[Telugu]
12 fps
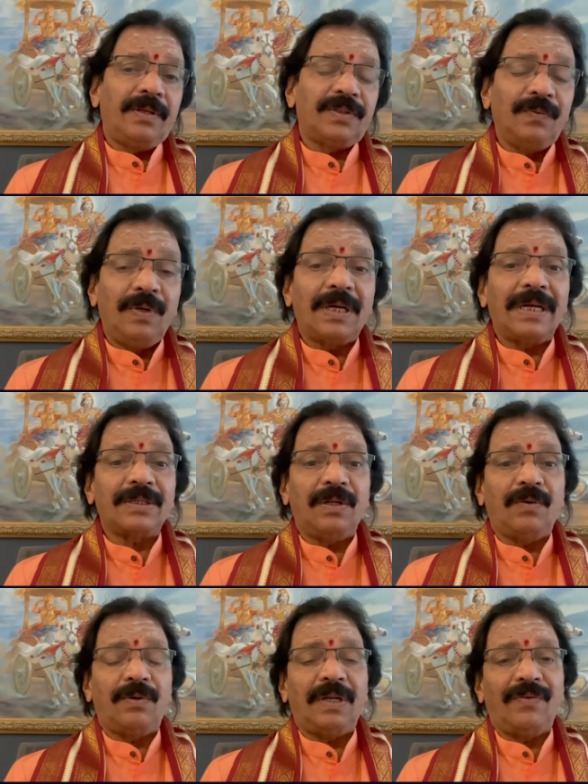సింహరాశిలో
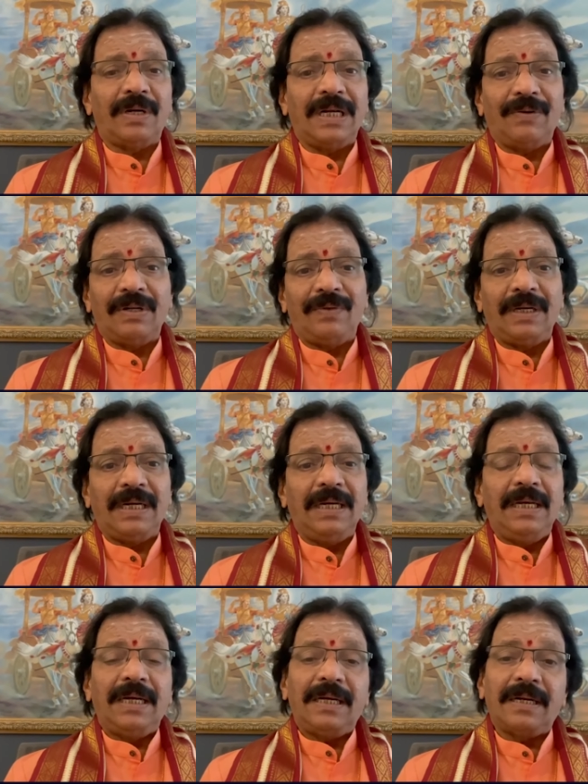ఉండ రావడం వలన
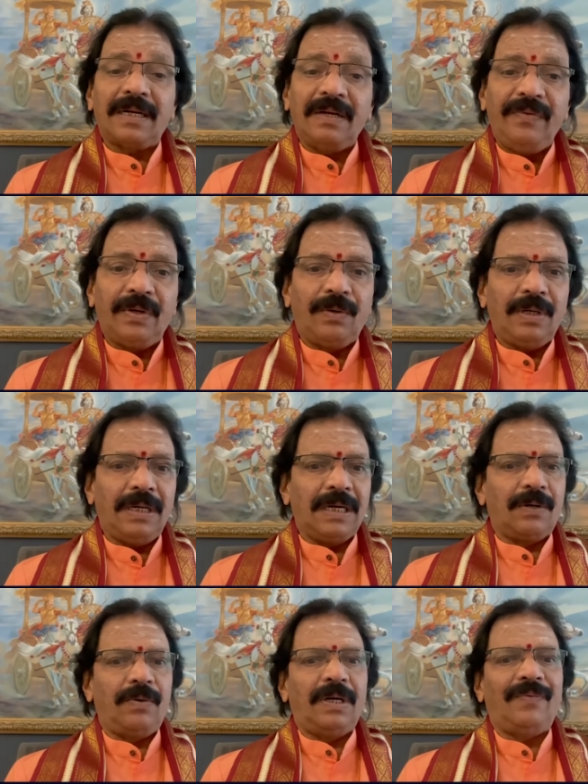రవి కూడా
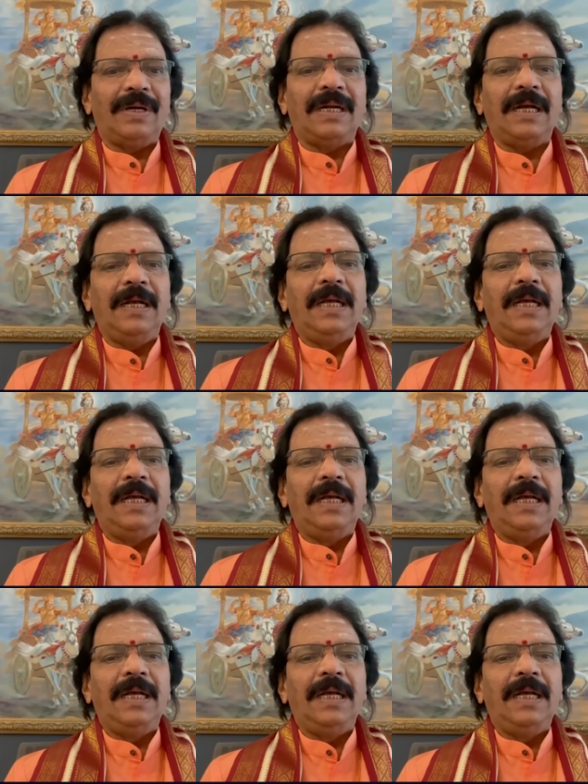అక్కడ ఉండడం వలన